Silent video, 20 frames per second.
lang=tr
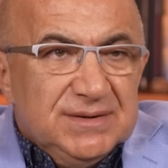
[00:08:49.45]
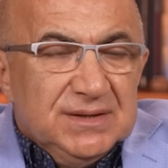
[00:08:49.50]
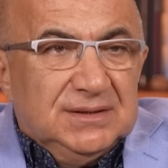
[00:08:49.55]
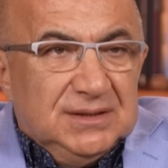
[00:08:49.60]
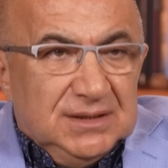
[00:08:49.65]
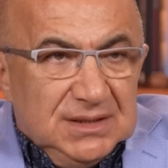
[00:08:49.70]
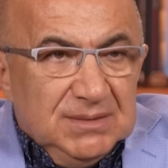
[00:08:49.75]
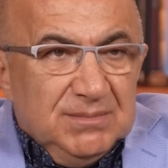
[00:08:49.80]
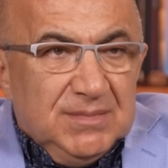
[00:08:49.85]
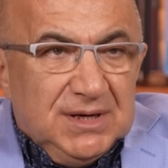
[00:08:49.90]

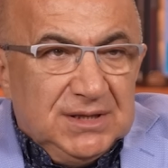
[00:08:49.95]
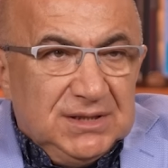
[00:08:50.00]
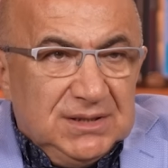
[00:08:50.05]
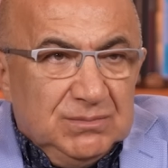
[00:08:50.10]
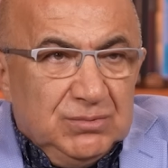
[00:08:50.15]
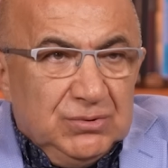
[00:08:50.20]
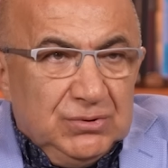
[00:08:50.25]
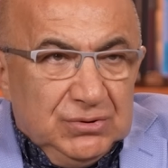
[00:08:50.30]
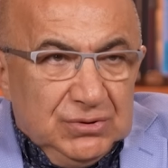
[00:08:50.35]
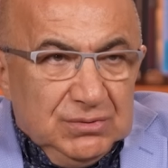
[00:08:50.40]
Dedim
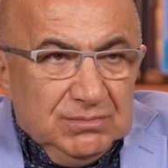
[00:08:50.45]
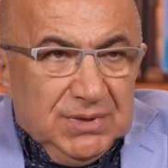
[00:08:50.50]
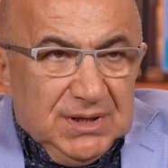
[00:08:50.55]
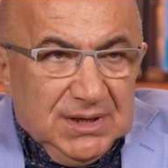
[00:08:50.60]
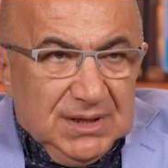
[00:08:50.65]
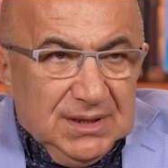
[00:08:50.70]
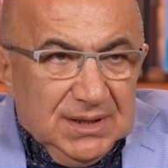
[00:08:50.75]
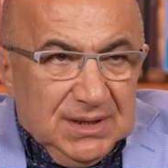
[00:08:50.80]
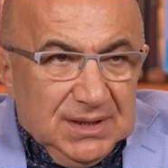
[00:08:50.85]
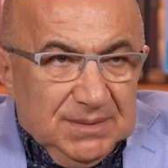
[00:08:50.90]
hadi buyurun
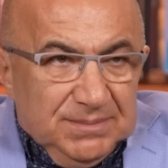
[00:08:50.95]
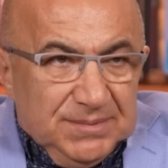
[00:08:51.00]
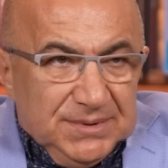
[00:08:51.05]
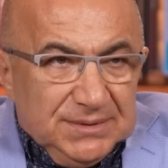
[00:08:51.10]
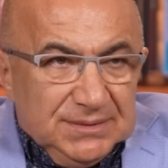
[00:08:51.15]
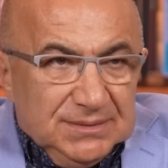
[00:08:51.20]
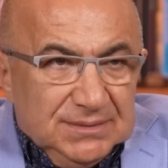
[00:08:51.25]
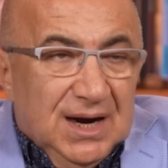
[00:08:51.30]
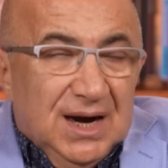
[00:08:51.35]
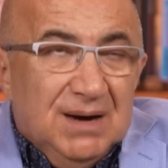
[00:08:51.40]
bana da yapın
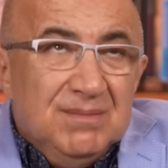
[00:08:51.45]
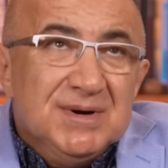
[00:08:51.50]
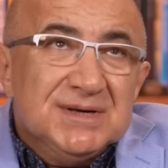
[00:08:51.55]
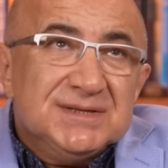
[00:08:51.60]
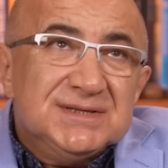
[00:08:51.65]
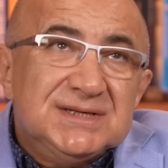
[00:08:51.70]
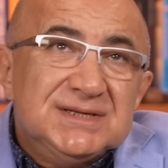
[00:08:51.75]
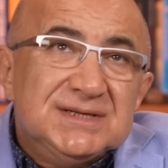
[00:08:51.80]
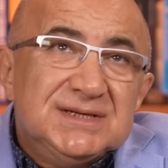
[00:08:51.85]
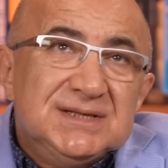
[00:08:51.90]
ama siz